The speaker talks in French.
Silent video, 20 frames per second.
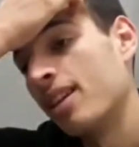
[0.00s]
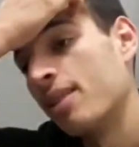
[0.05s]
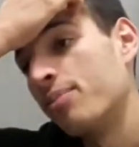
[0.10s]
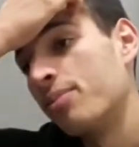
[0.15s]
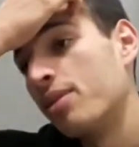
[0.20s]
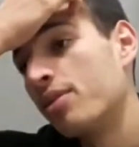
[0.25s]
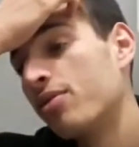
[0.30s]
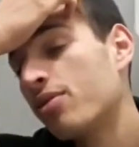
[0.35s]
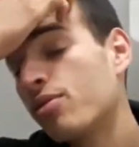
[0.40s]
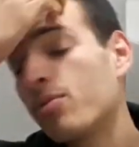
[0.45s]

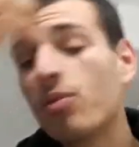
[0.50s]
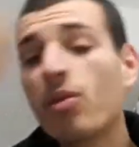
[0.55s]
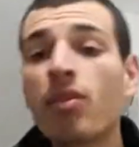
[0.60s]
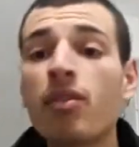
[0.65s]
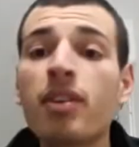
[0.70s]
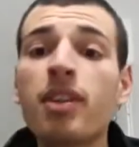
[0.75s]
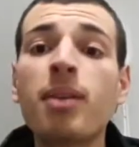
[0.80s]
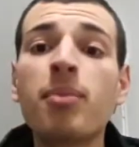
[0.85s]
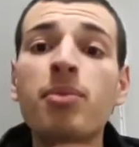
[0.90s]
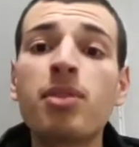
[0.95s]
Puis vous
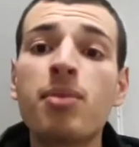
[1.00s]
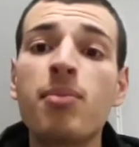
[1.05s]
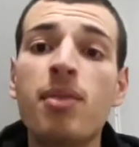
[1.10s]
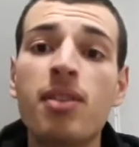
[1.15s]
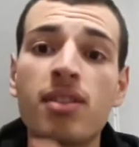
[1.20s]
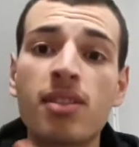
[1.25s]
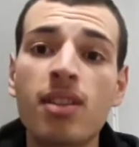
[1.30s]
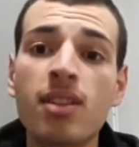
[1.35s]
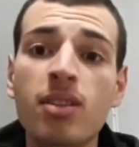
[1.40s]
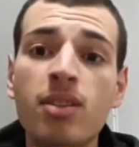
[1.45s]
m'envoyez un petit
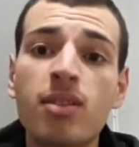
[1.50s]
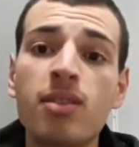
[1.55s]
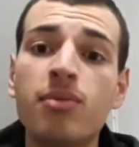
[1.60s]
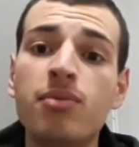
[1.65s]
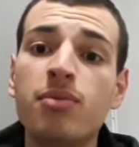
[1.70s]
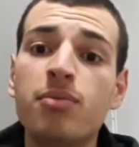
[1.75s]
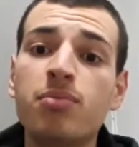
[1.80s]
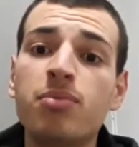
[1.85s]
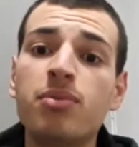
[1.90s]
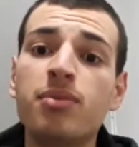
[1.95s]
message si
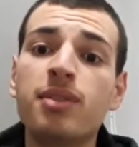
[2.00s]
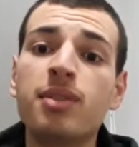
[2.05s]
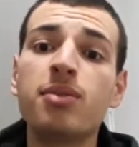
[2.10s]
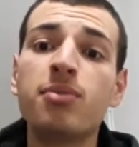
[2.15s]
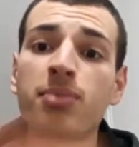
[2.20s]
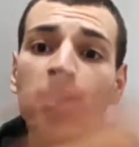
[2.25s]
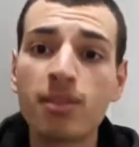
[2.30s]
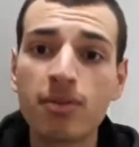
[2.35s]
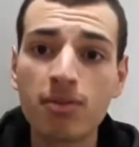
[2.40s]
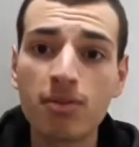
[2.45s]
vous pouvez, ou
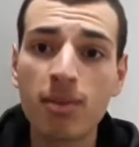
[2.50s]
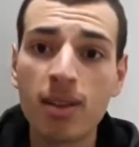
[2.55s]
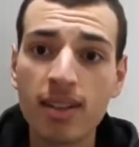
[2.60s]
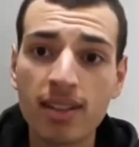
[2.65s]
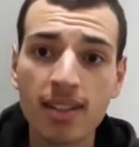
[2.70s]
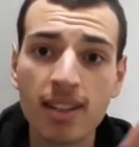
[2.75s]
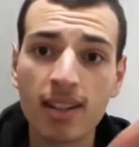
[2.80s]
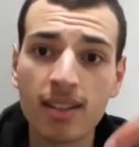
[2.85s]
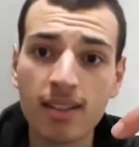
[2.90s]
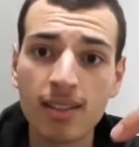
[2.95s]
bien vous me
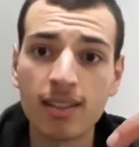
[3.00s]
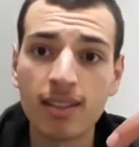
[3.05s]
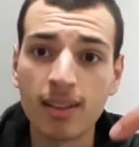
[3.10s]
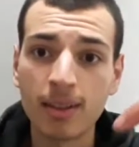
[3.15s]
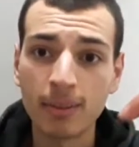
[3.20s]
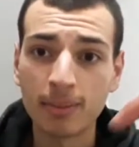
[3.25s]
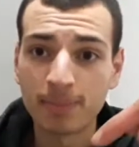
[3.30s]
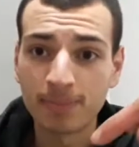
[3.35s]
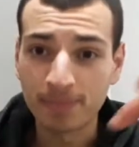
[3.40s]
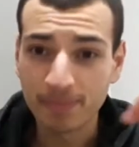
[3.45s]
laissez
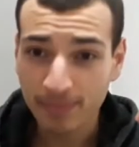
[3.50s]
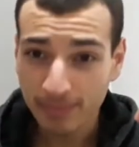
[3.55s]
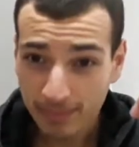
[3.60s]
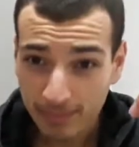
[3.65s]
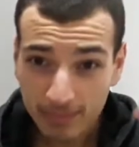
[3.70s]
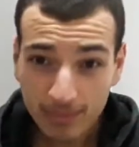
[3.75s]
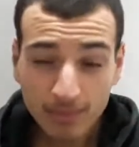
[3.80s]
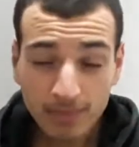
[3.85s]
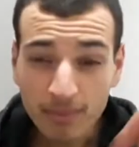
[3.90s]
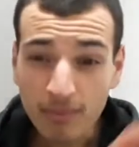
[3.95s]
un,
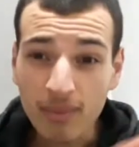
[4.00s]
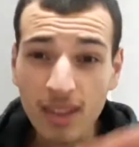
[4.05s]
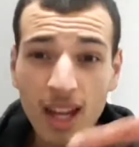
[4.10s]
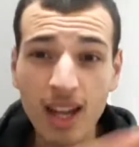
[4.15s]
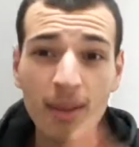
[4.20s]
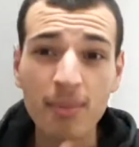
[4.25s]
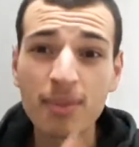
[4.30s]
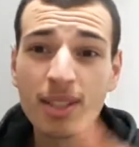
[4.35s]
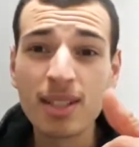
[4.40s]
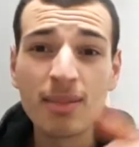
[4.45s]

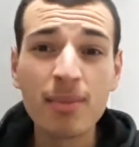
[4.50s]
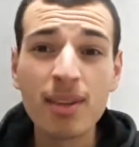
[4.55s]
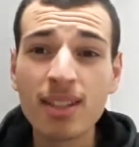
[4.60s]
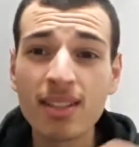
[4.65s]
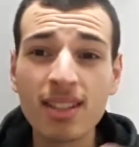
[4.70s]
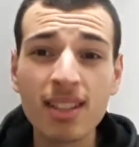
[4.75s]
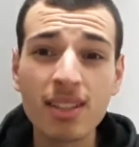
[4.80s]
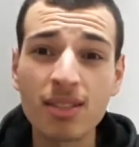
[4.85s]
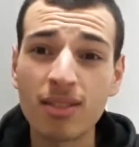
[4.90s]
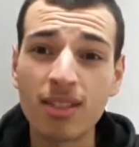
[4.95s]
petit
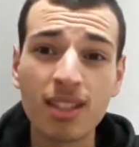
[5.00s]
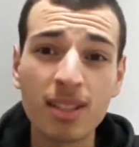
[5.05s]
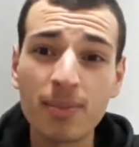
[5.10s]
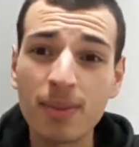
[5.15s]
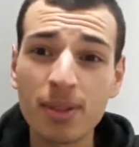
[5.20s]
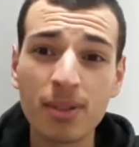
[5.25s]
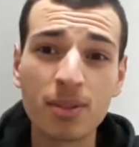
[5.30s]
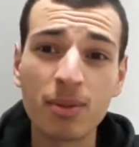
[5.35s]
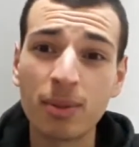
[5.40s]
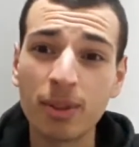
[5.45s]
message en
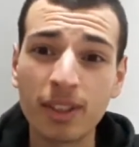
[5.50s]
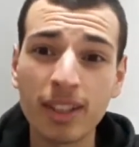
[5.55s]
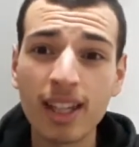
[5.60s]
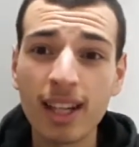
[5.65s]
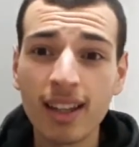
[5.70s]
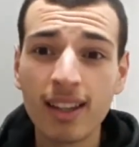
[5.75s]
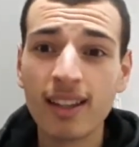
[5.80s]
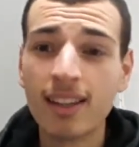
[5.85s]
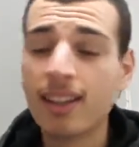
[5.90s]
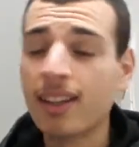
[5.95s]
espace
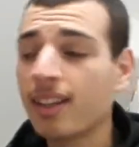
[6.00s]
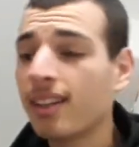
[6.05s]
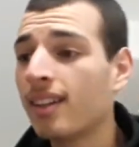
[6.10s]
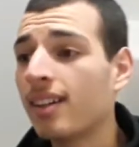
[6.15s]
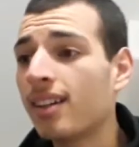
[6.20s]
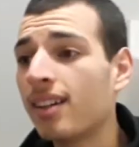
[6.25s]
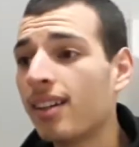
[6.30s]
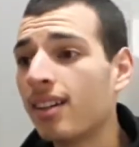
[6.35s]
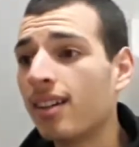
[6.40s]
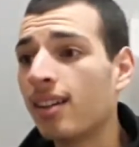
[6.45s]
commentaire,
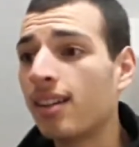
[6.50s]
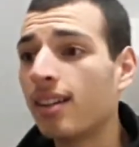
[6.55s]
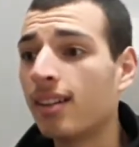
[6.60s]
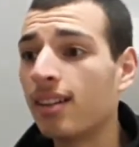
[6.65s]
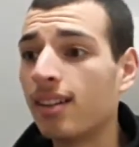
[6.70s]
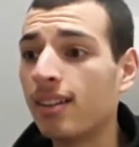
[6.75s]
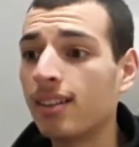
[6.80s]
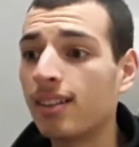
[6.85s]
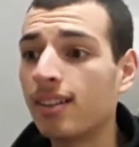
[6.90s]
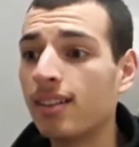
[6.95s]

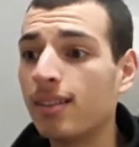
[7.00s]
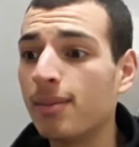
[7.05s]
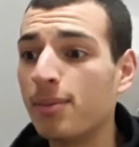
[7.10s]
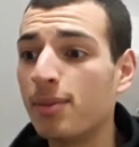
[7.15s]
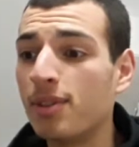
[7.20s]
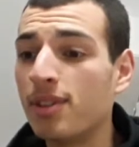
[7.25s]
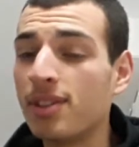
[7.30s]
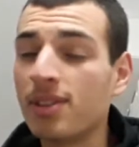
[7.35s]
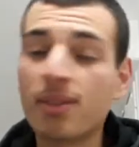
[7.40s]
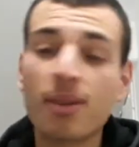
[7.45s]

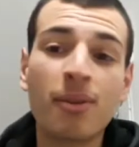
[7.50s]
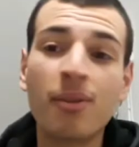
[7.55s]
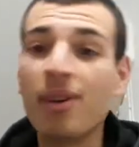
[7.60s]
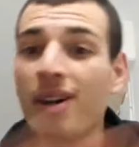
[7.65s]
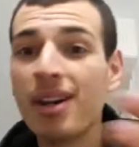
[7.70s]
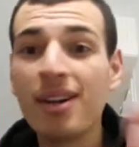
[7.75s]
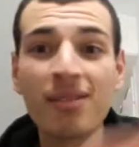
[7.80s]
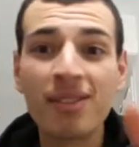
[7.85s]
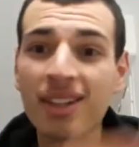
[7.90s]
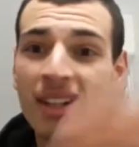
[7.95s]
me disant
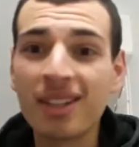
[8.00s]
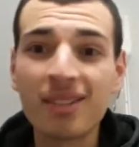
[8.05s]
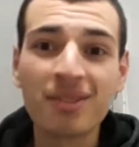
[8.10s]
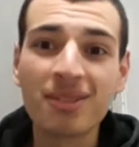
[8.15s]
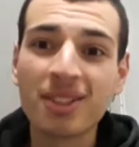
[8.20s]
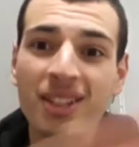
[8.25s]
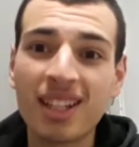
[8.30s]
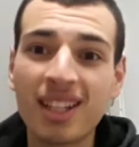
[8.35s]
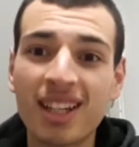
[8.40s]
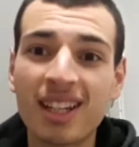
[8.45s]
ouais, voilà, donc
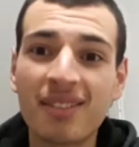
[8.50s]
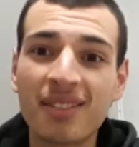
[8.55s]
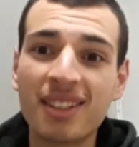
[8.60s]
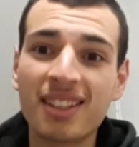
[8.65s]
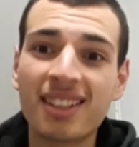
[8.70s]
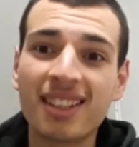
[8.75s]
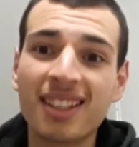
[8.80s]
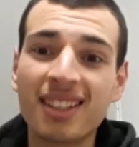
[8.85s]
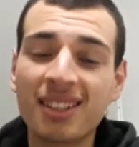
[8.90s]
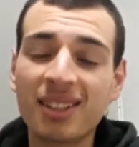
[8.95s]
je serais grave
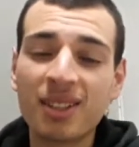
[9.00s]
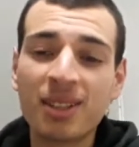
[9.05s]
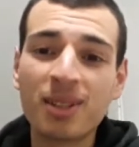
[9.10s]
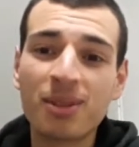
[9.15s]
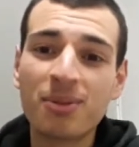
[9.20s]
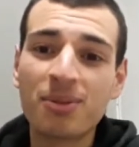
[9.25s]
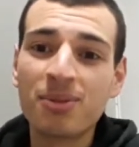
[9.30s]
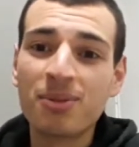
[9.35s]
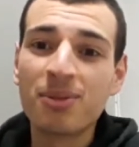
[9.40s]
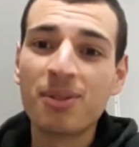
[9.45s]
intéressé et
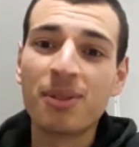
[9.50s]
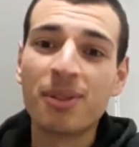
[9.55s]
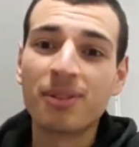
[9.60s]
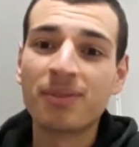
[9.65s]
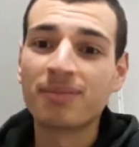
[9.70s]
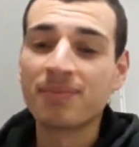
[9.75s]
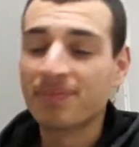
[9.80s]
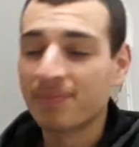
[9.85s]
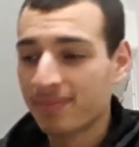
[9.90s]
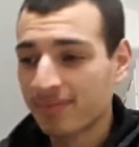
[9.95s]
tout.
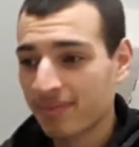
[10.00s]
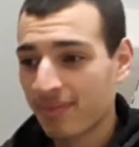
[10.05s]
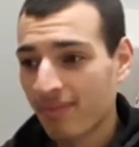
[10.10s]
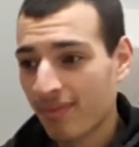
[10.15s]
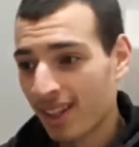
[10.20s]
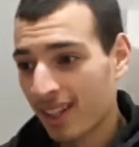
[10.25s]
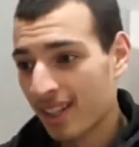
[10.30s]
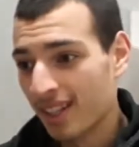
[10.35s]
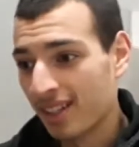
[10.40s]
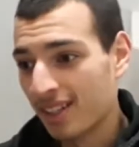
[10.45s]

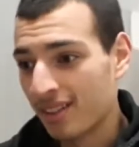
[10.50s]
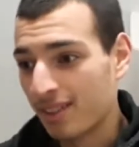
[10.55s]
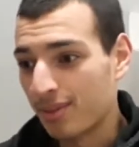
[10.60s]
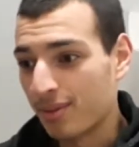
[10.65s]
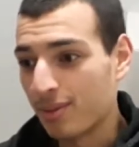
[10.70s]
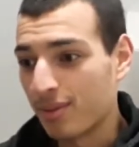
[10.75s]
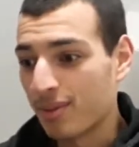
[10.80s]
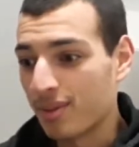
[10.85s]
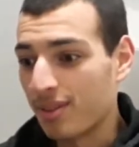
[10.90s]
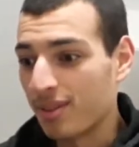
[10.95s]

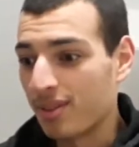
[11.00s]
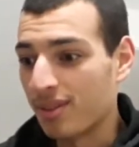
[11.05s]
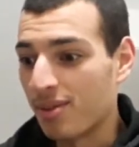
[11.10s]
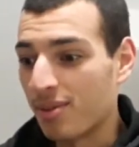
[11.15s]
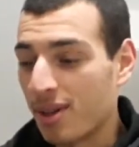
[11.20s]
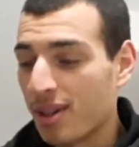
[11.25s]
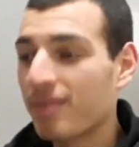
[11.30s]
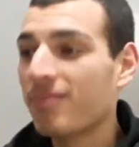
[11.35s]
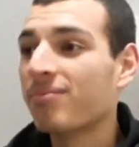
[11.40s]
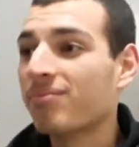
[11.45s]
Donc
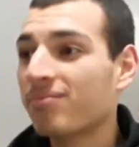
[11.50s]
ouais,